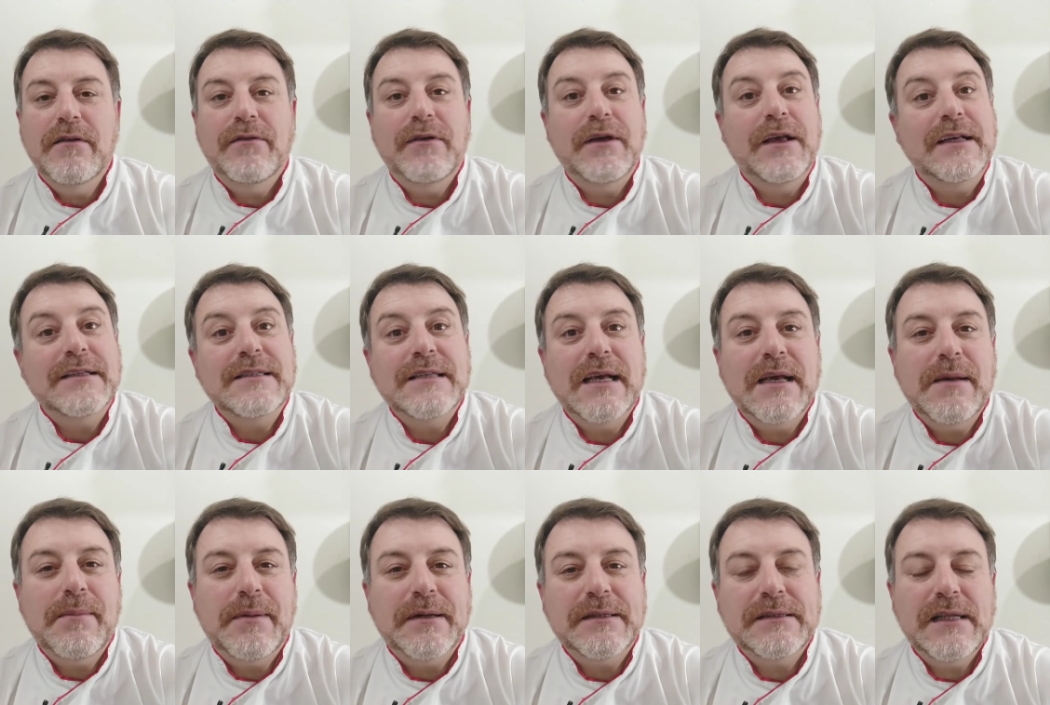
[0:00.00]

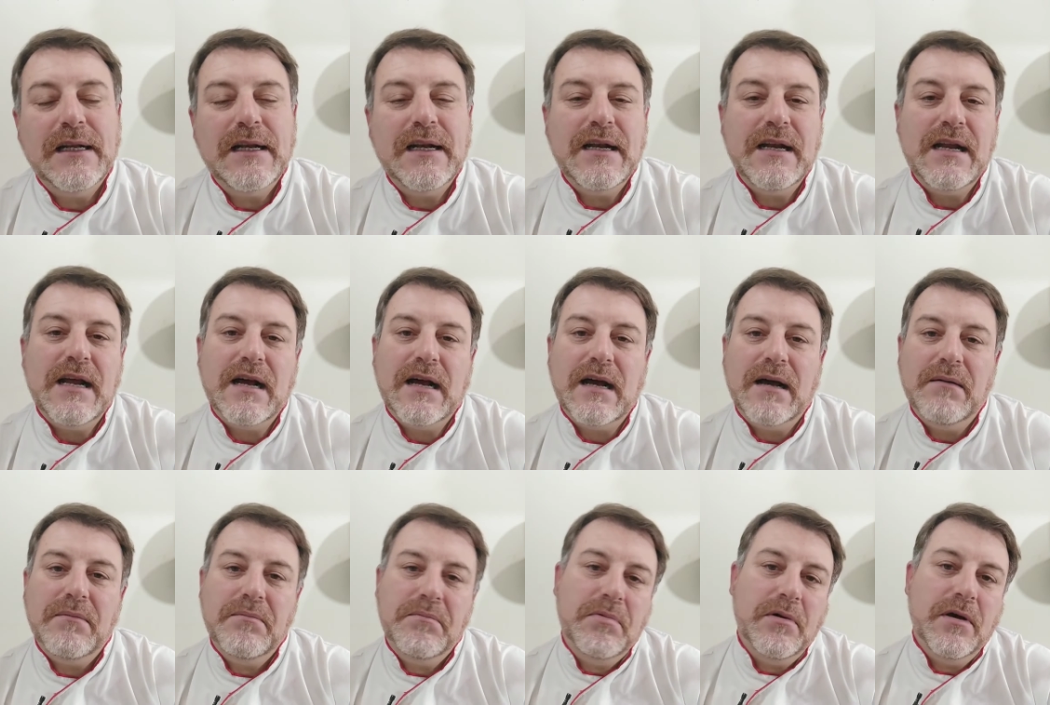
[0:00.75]
Fíjese que pastelería
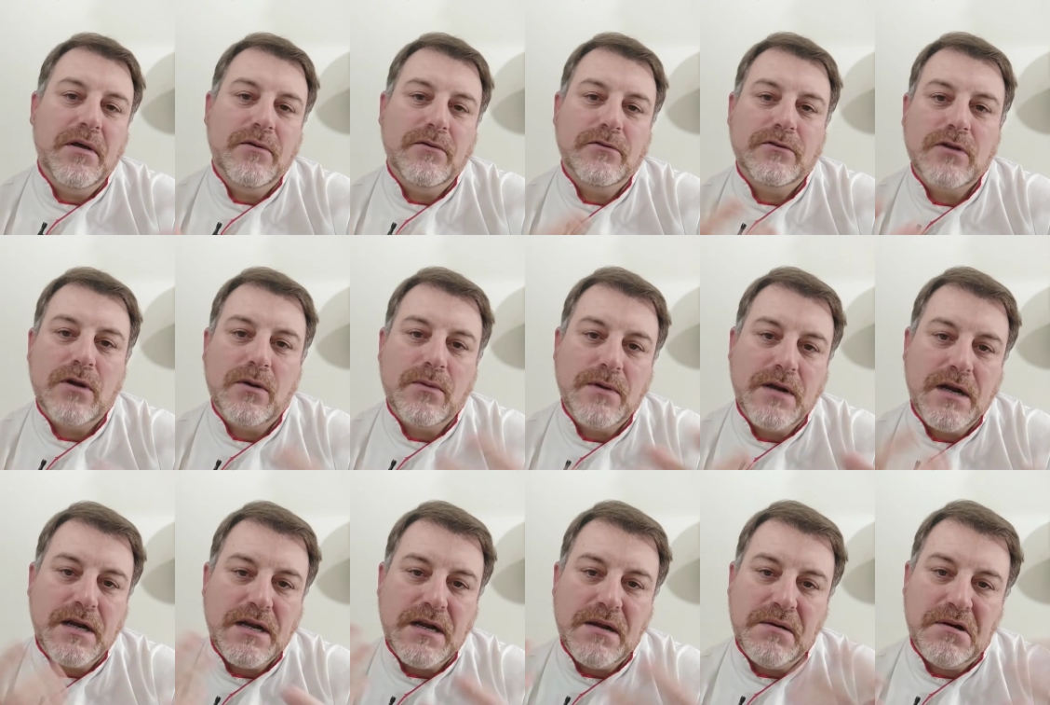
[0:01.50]
acá pueden usar
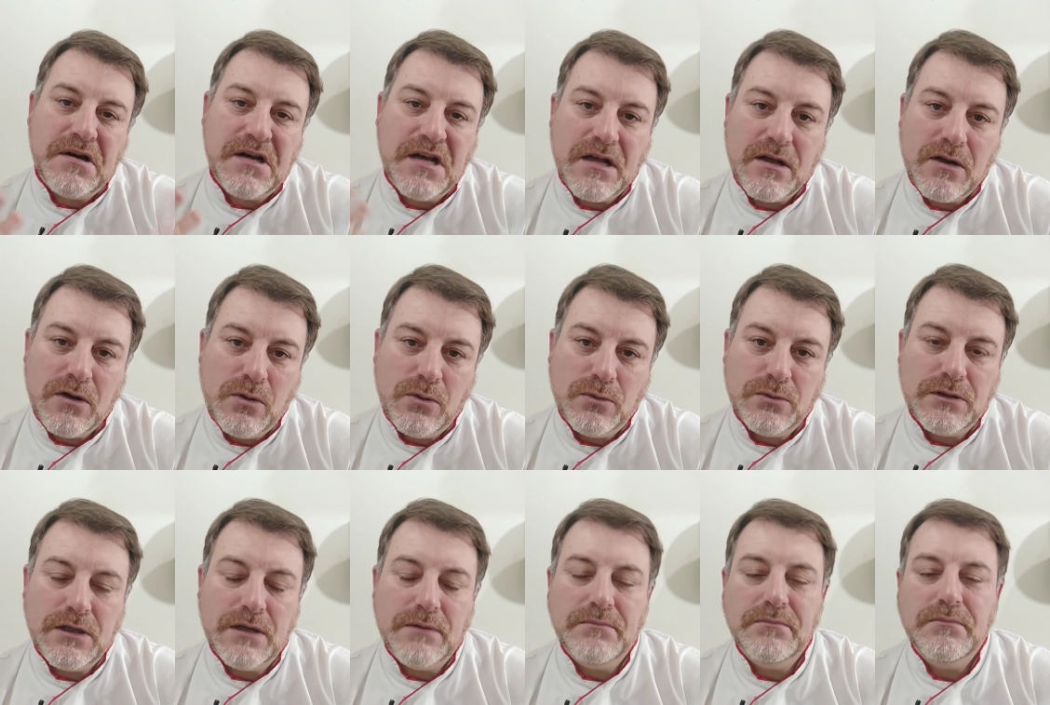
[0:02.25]
una harina baja en
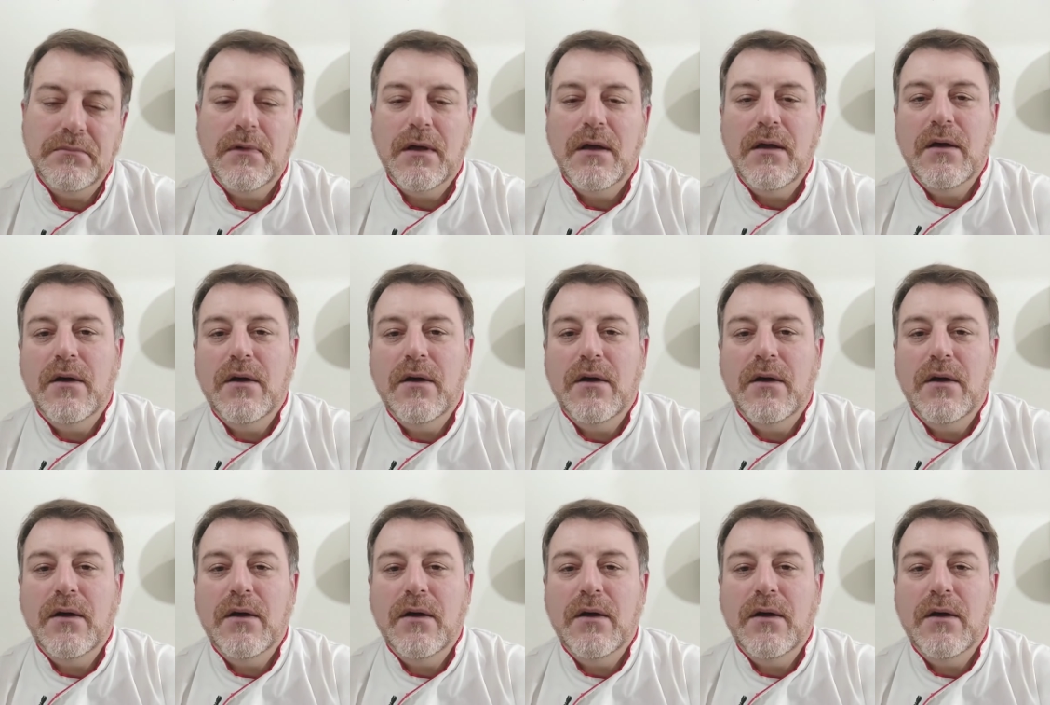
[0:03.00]
gluten,